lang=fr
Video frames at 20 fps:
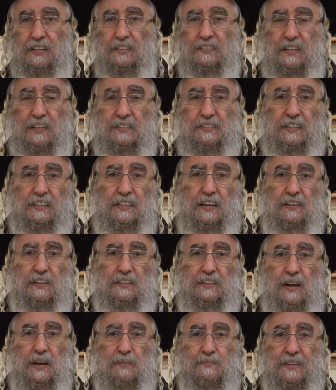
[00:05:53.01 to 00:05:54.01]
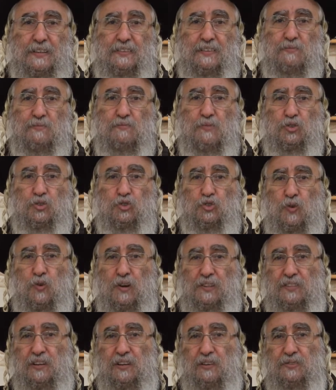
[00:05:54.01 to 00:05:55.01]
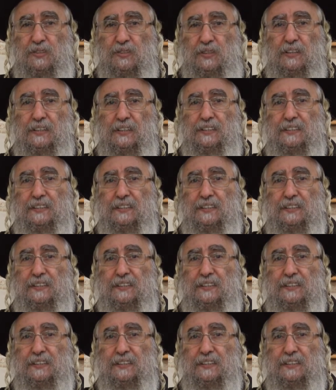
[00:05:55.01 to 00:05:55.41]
C'est-à-dire, il n'a il pas tellement le choix de sa vie.